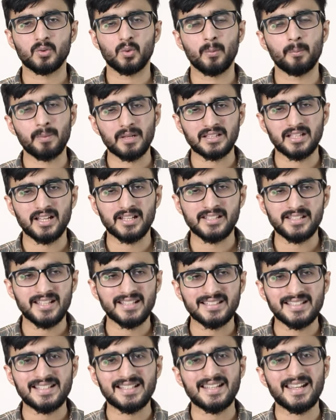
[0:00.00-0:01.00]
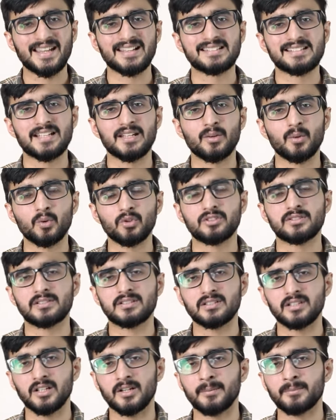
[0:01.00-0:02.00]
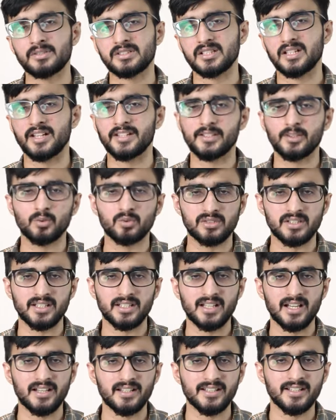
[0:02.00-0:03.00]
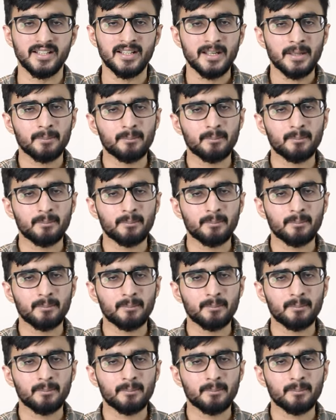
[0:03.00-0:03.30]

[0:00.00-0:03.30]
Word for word: को पता नहीं है कि कैसे उस टर्म्स का यूज निकाले